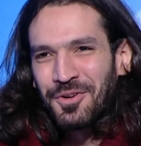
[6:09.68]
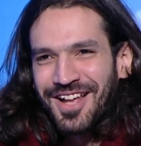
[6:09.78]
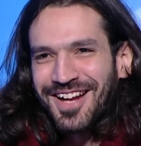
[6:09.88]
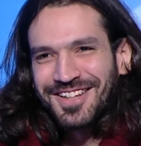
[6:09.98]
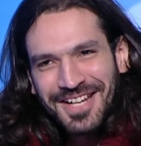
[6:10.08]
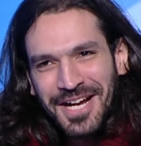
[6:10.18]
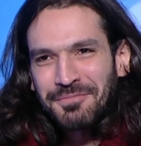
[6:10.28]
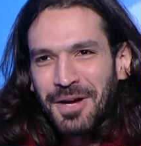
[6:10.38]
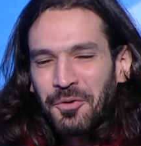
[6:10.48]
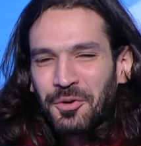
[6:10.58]
يعني آه، الدنيا كانت
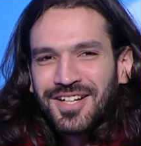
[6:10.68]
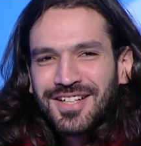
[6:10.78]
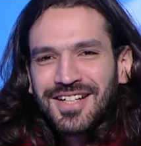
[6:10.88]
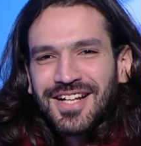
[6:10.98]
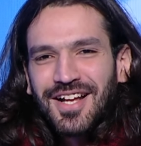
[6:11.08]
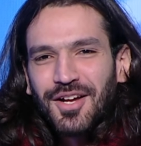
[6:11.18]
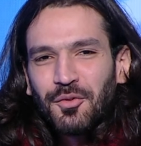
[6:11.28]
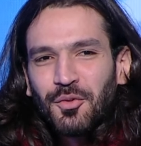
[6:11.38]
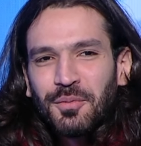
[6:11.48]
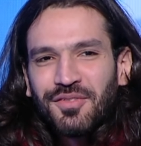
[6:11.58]
معقول تمام
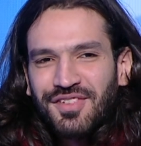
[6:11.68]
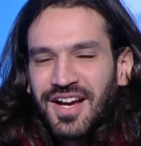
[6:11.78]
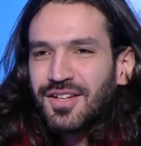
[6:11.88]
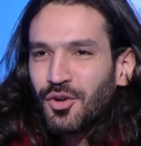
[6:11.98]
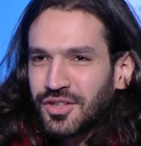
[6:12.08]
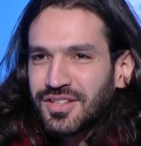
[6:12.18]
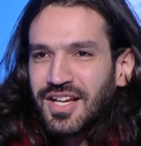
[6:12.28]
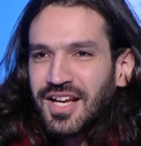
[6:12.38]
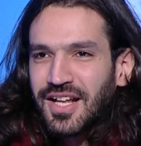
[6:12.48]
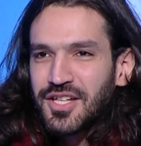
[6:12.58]
وبالفعل رحت
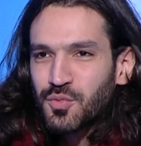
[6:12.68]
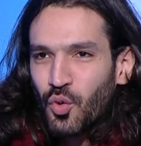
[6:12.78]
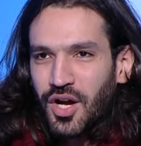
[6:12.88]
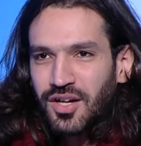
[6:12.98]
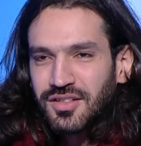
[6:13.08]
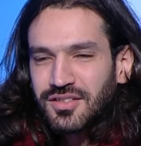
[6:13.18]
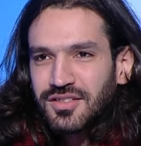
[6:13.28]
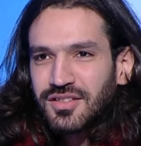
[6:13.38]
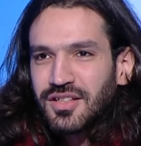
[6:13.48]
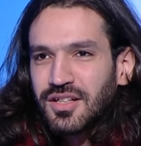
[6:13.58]
نادي سموحه
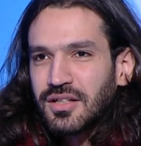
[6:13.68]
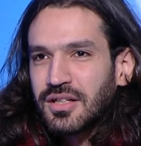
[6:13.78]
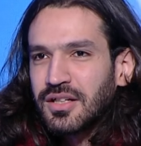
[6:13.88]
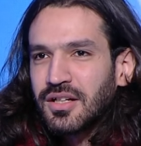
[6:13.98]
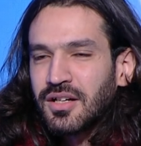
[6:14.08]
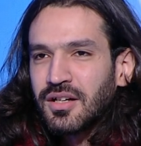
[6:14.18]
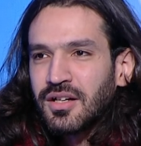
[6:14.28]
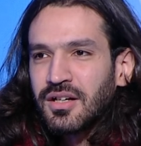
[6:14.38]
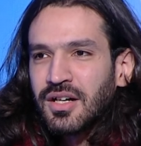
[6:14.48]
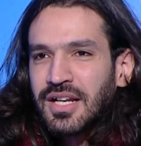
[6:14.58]

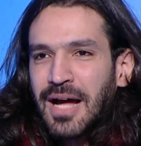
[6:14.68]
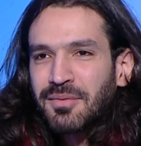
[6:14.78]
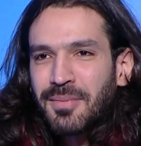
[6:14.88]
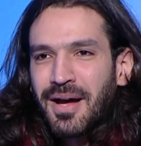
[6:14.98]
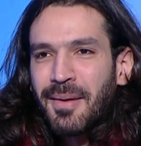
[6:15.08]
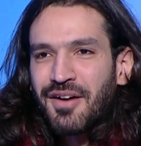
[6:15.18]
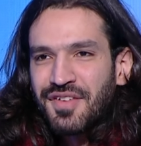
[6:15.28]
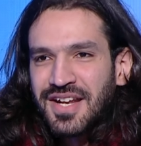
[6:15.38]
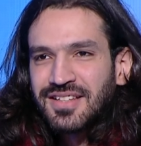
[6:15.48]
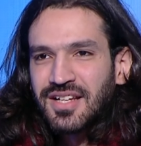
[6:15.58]
آه لعبت بقى مع
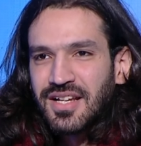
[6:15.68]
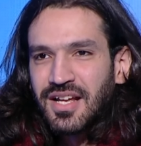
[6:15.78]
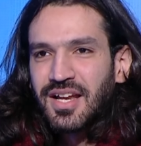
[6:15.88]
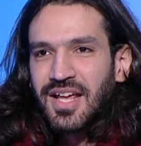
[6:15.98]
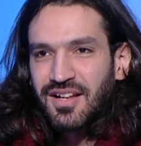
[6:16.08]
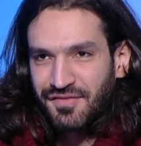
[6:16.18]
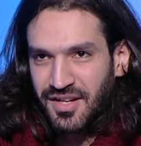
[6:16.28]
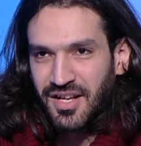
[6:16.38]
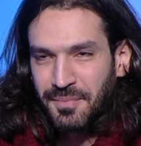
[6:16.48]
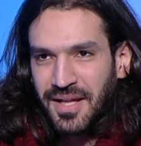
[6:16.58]
فرقه اللي هي
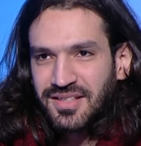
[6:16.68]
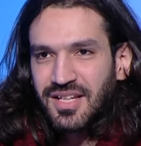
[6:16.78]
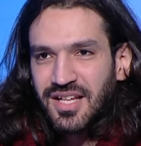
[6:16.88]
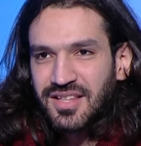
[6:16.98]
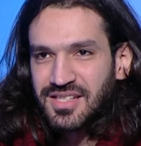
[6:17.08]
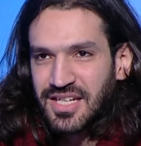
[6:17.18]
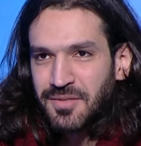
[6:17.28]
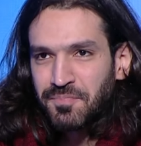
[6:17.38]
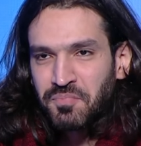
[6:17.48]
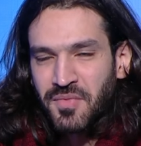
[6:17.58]
الفرقه بتاعتي اللي هي
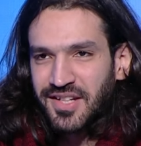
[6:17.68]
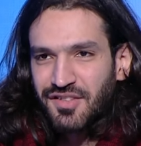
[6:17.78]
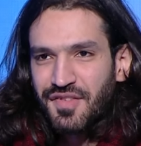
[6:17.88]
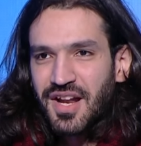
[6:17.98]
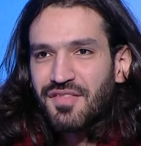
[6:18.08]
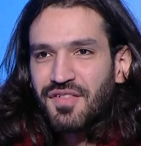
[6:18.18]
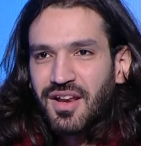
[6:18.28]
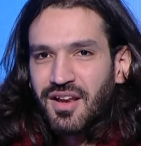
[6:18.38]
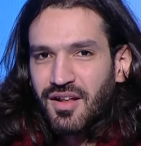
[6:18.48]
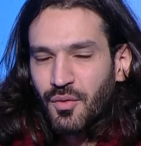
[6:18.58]
90 كانت الفرقه
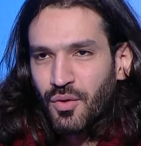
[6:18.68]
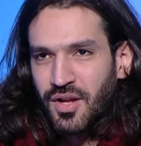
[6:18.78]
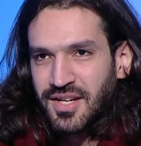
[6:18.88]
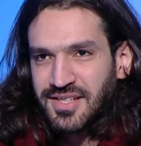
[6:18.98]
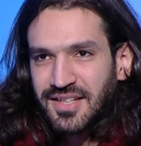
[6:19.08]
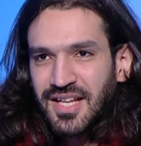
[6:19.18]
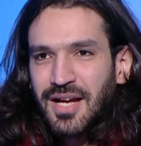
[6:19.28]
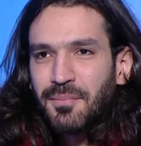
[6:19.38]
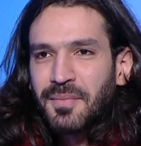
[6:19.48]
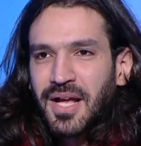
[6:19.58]
في يعني ساعتها
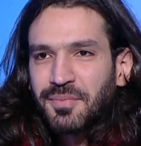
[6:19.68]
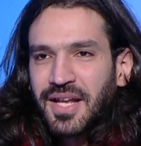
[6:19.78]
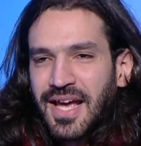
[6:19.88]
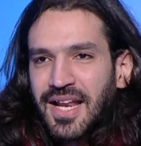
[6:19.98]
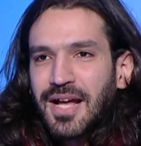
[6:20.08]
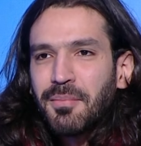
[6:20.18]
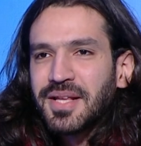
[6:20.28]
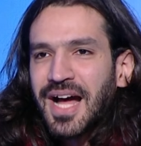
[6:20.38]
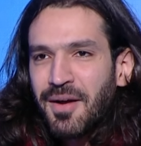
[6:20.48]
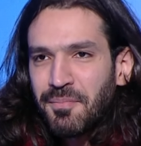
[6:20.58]
كان كابتن خالد كان
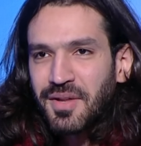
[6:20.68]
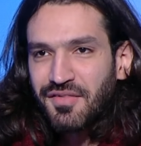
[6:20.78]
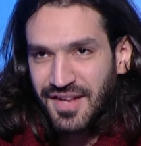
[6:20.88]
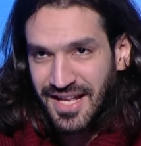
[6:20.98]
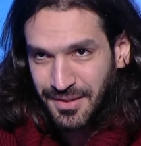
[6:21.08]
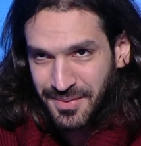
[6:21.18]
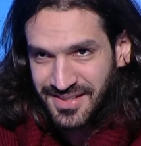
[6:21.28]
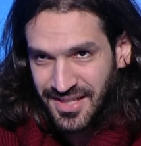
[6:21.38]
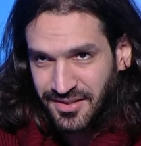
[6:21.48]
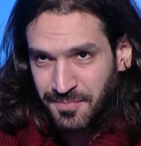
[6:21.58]
بيدعم الفرقه دي بالذات